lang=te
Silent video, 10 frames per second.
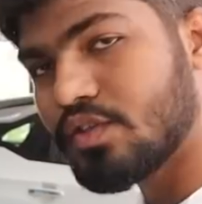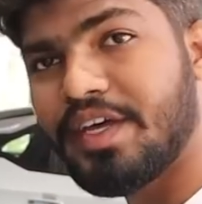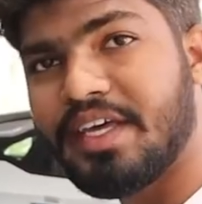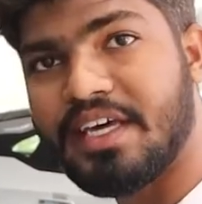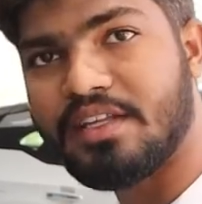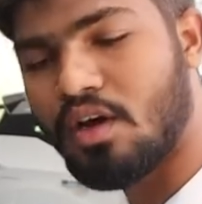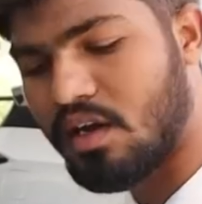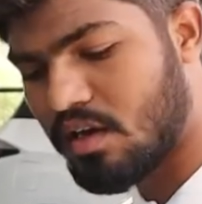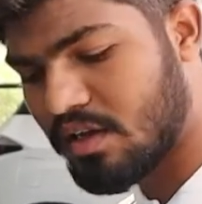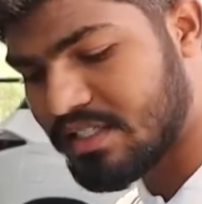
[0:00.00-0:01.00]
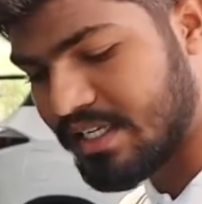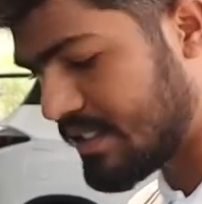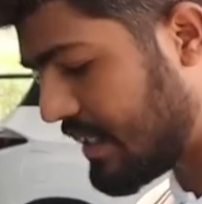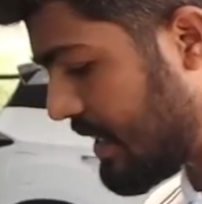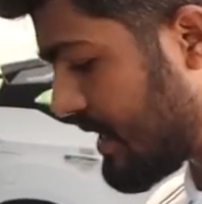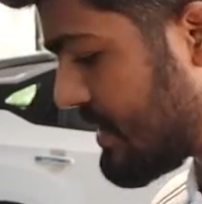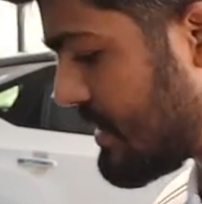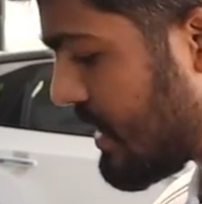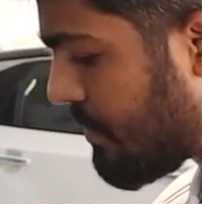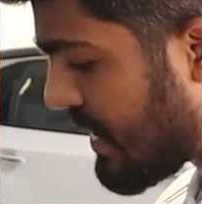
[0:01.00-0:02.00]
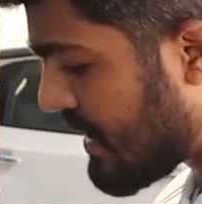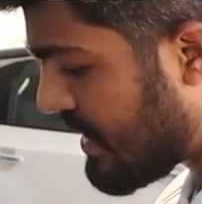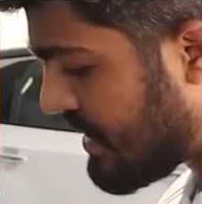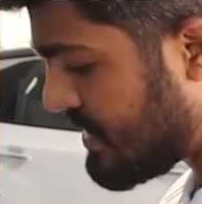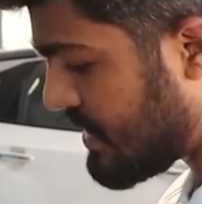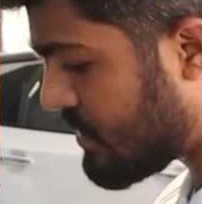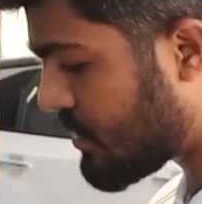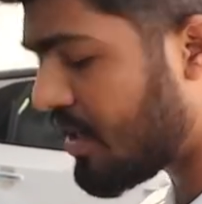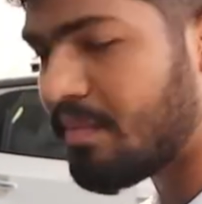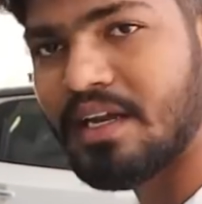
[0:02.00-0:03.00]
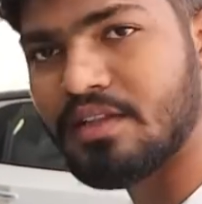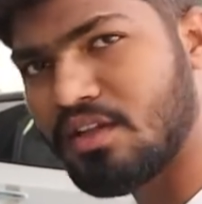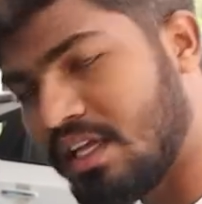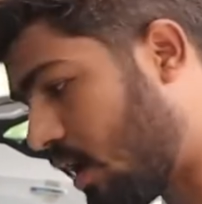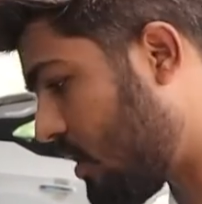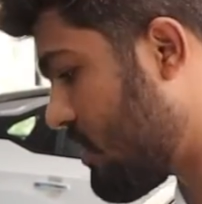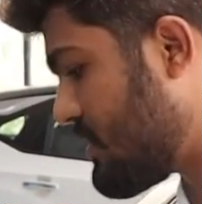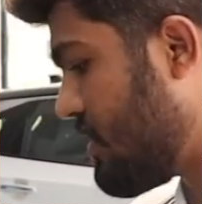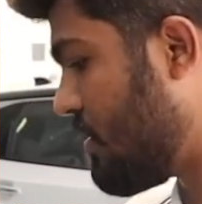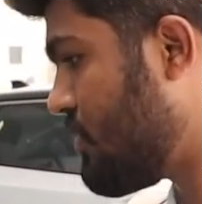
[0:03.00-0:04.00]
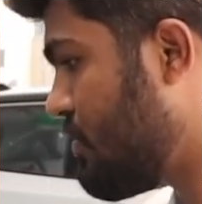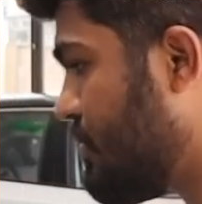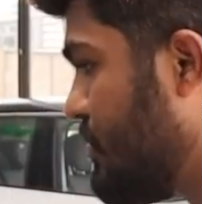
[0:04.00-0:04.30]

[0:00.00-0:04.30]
సో ఈ కీతో అన్లాక్ చేసి ఇక్కడ చిన్న బటన్ అనేది ఇచ్చారు సో ఈ బటన్తో దీన్ని అన్లాక్ చేద్దాము